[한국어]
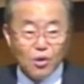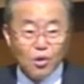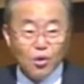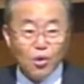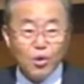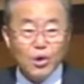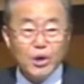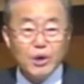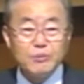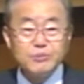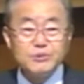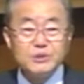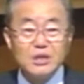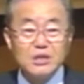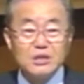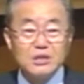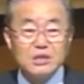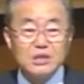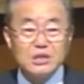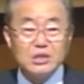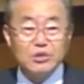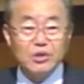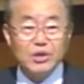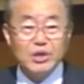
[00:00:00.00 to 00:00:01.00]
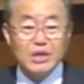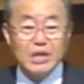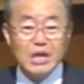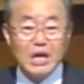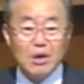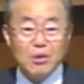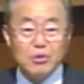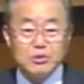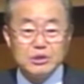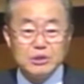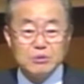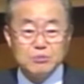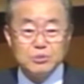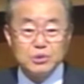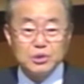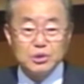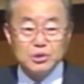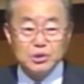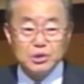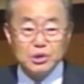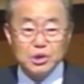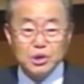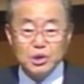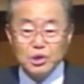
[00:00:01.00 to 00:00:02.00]
호랩산 기도에 나오신
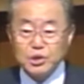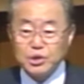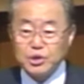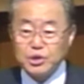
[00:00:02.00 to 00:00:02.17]
분은